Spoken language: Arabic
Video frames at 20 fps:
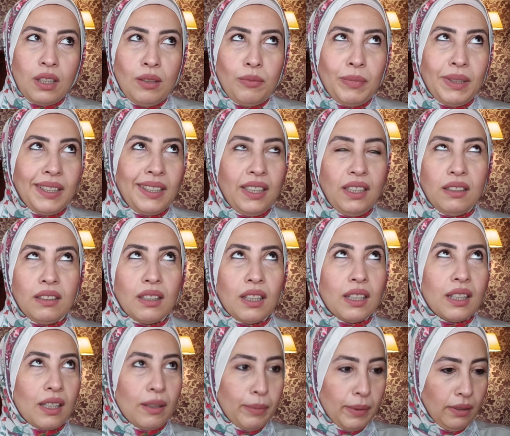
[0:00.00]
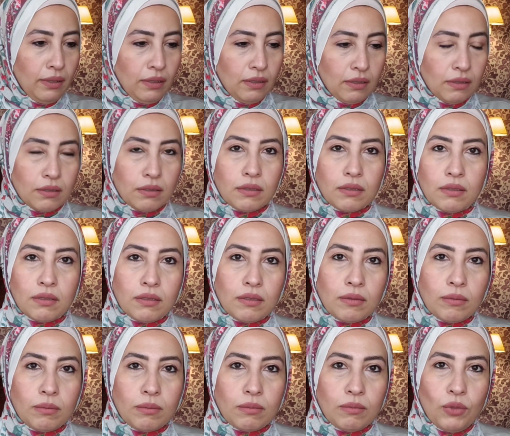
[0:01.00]
ال 200 تقريبا
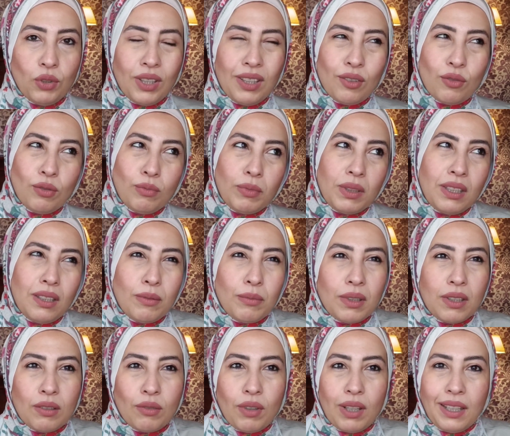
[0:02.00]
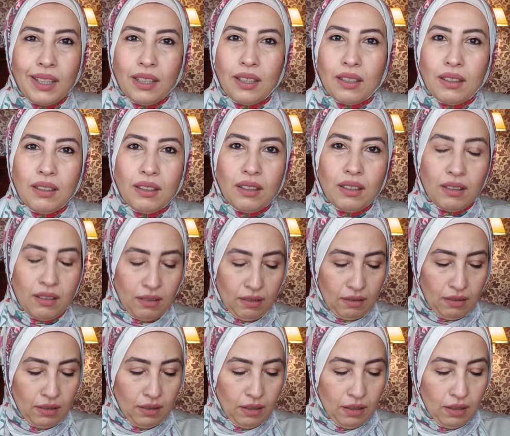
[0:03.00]
ممكن يكون 200 200 وحاجه
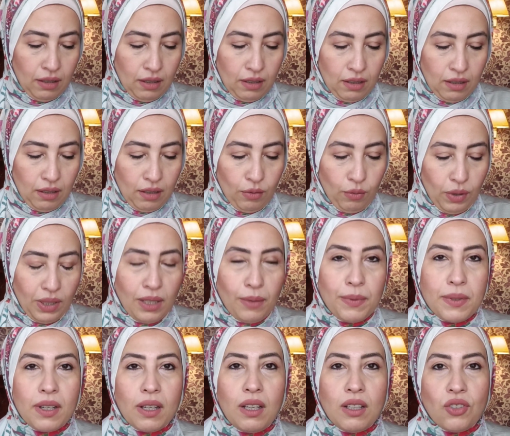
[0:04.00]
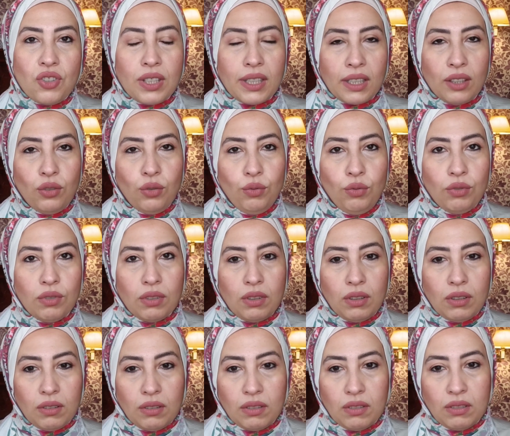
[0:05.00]
هو انا بصراحه اشتريته
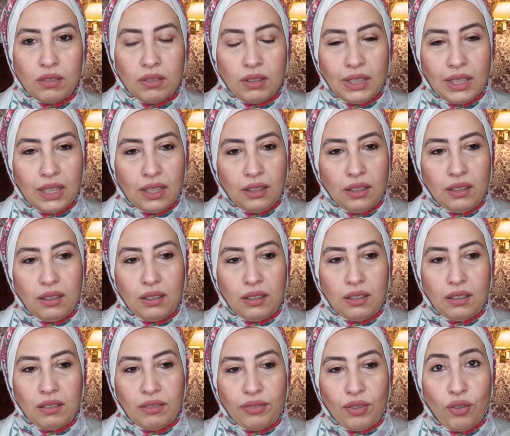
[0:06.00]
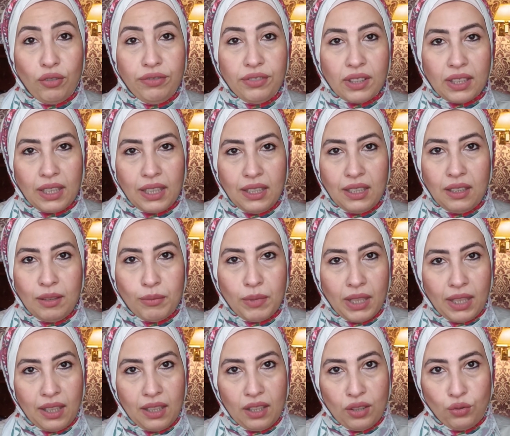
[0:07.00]
آه، يعني في اوفر كده
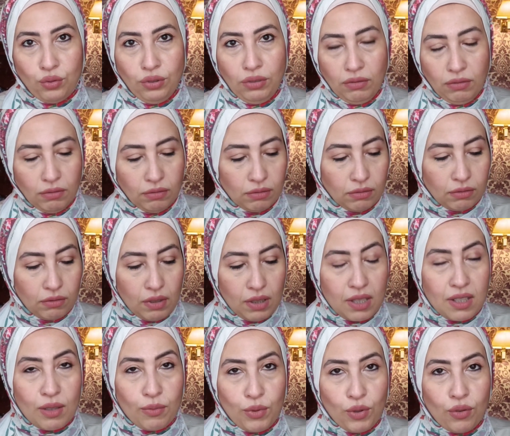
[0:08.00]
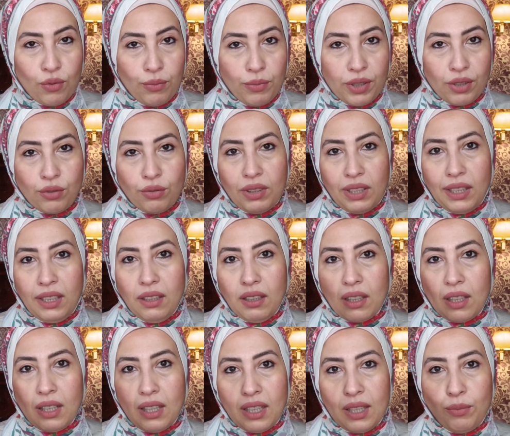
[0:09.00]
من على نون انا هسيب لكم برضو
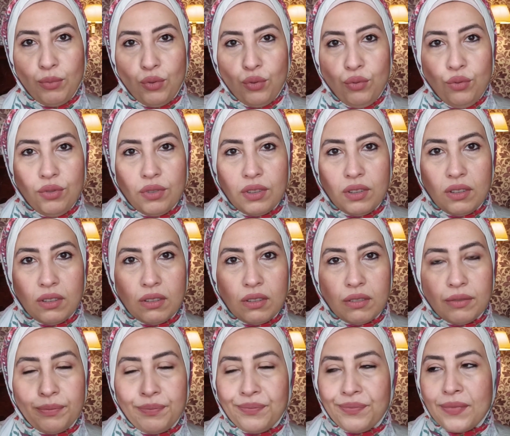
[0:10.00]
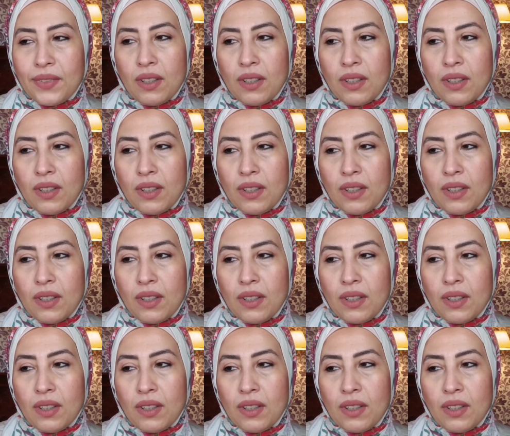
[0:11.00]
اللينك انا جبته آه،